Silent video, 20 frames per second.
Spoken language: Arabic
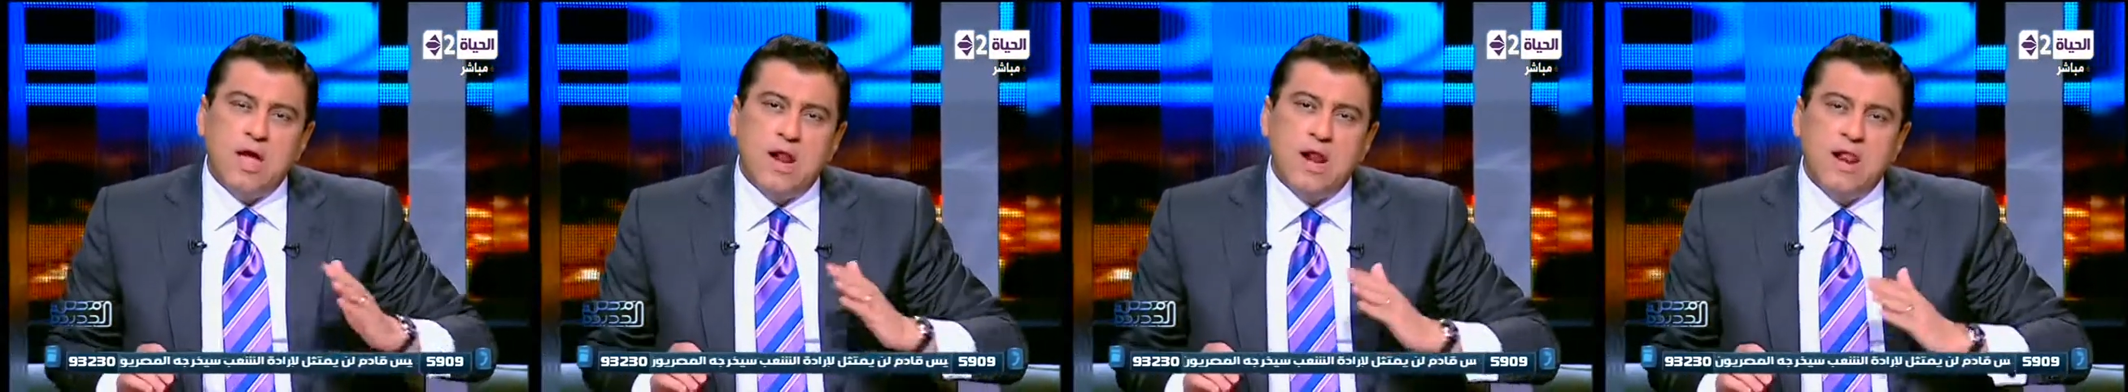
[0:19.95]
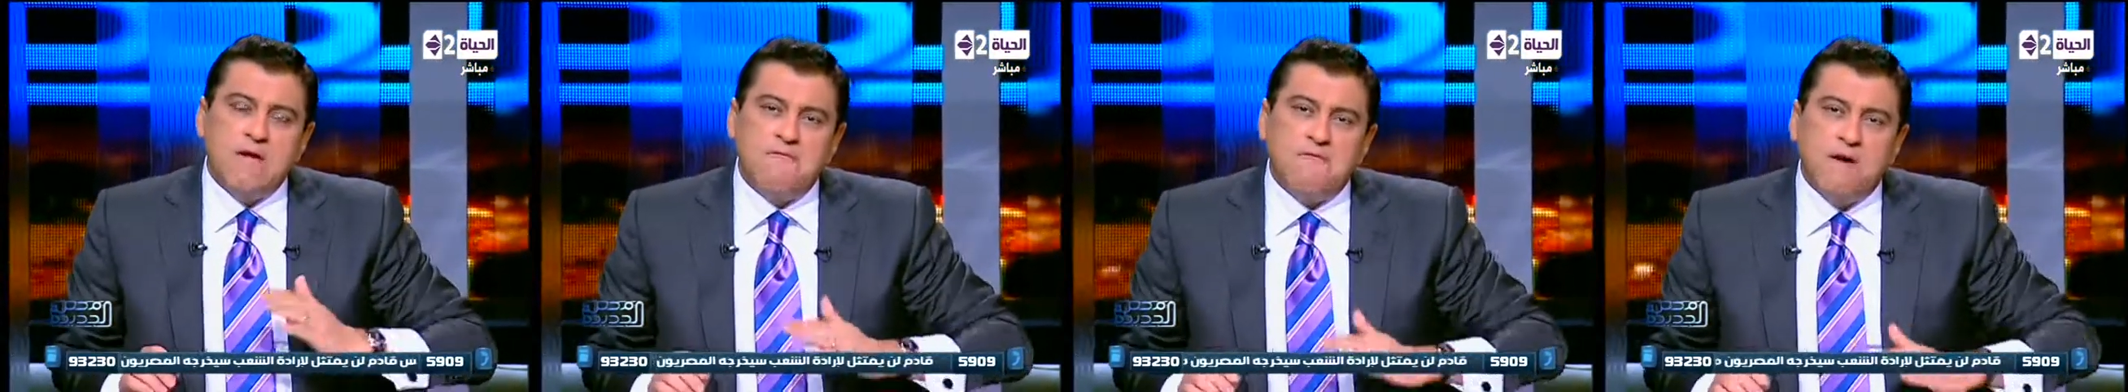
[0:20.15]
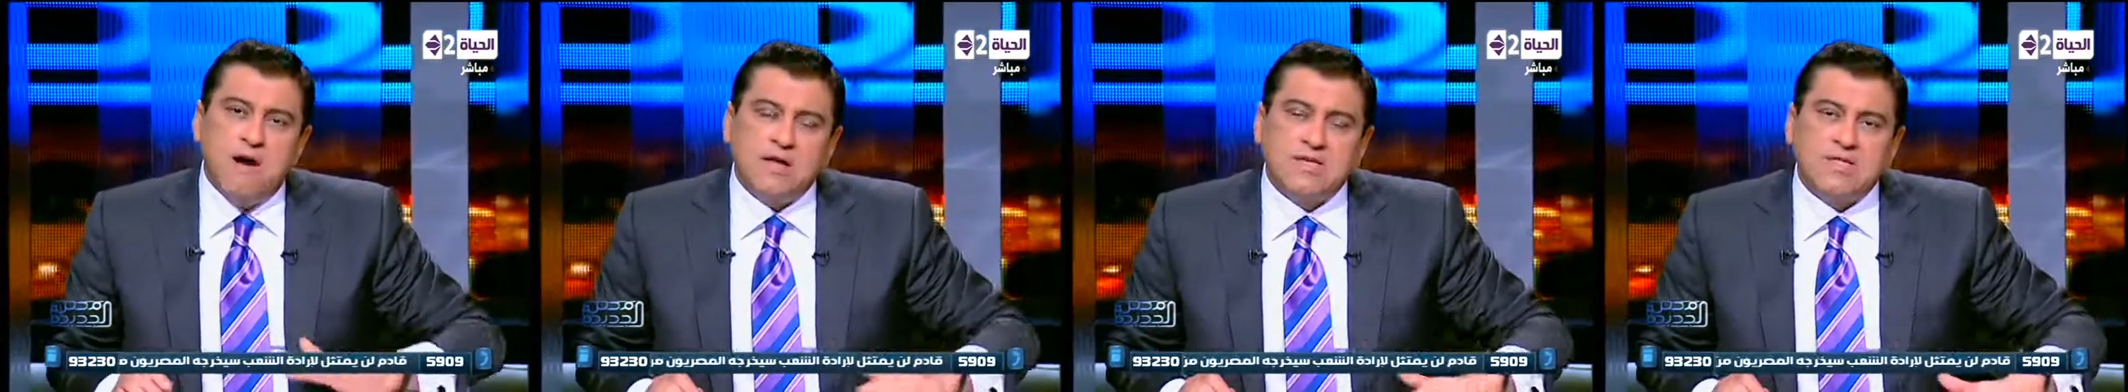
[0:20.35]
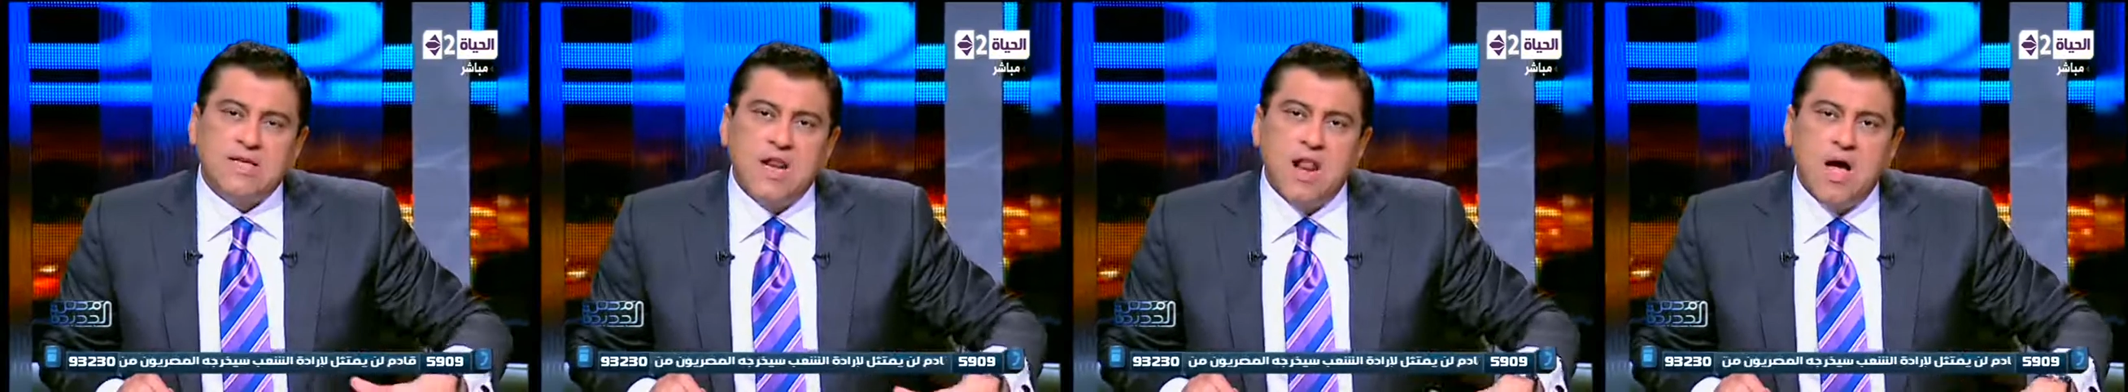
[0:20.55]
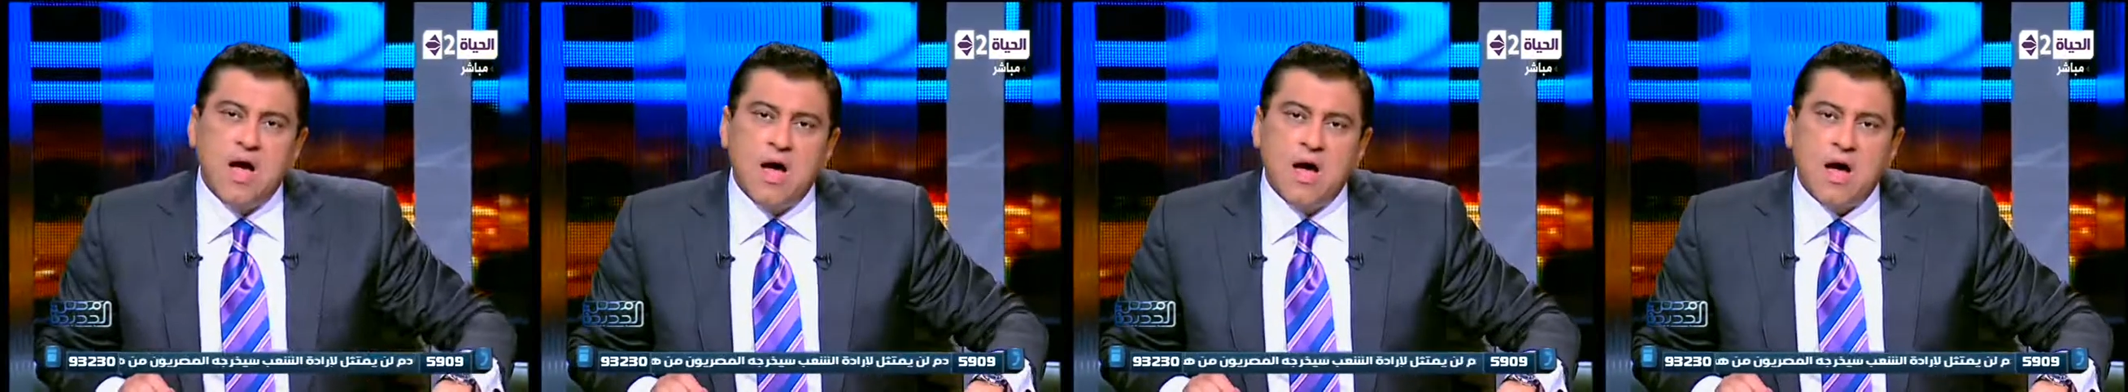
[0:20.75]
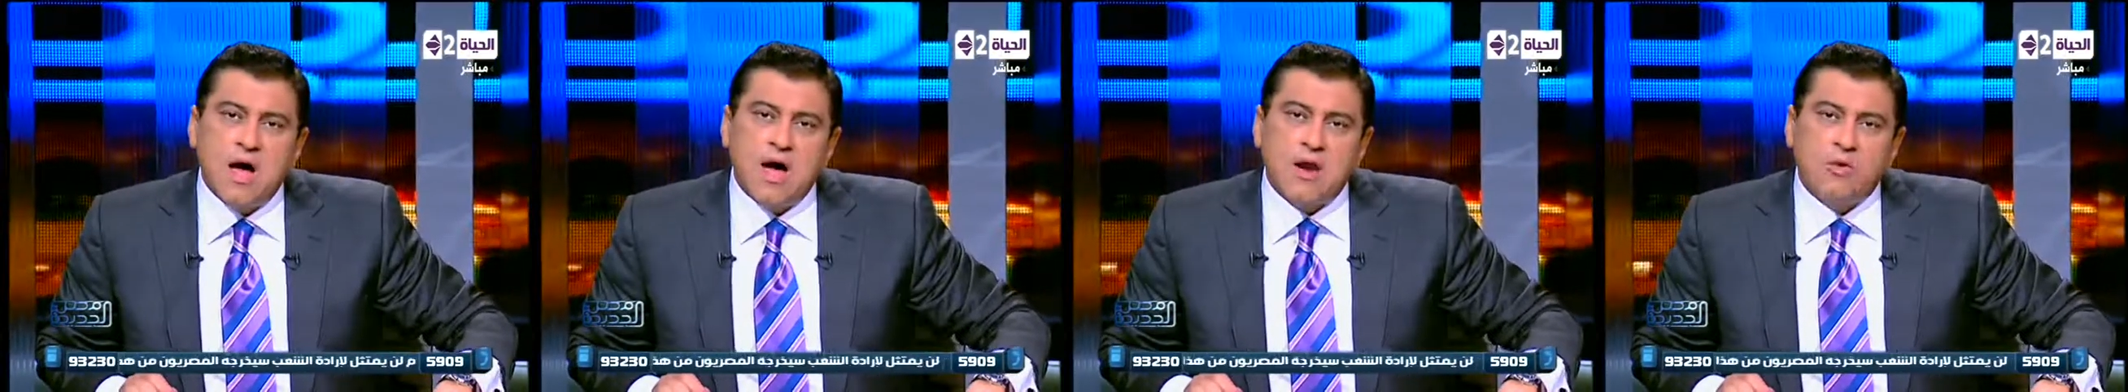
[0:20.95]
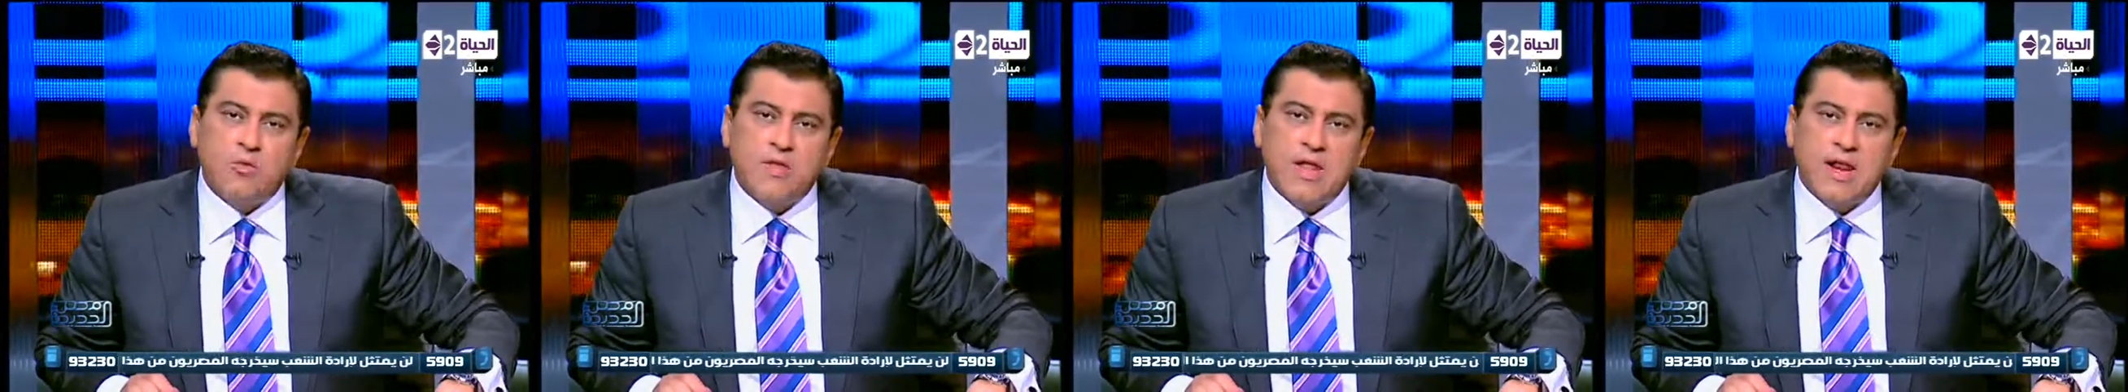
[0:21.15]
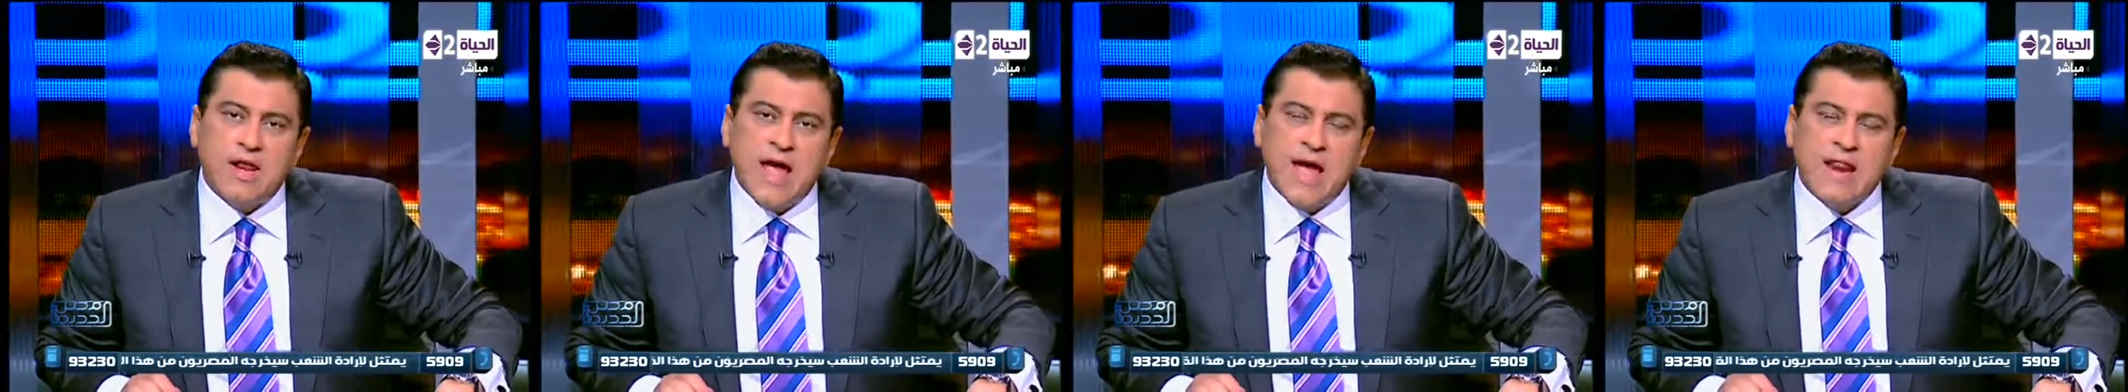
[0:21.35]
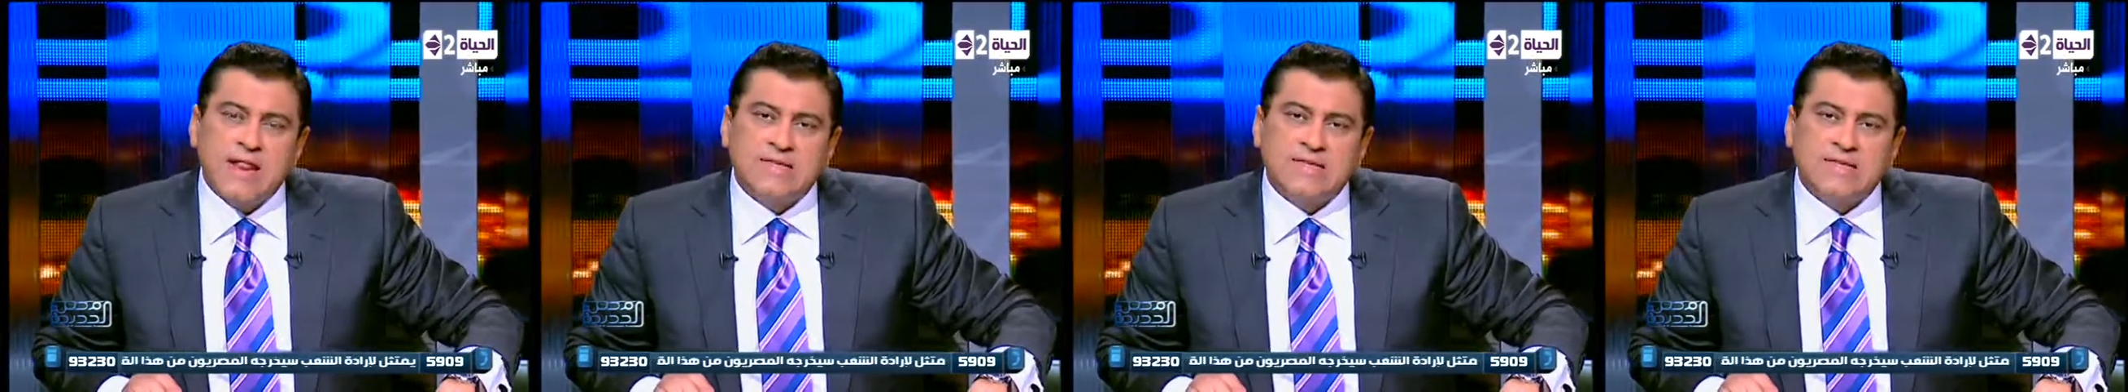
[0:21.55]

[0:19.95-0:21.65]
لفاصل اخر ونرجع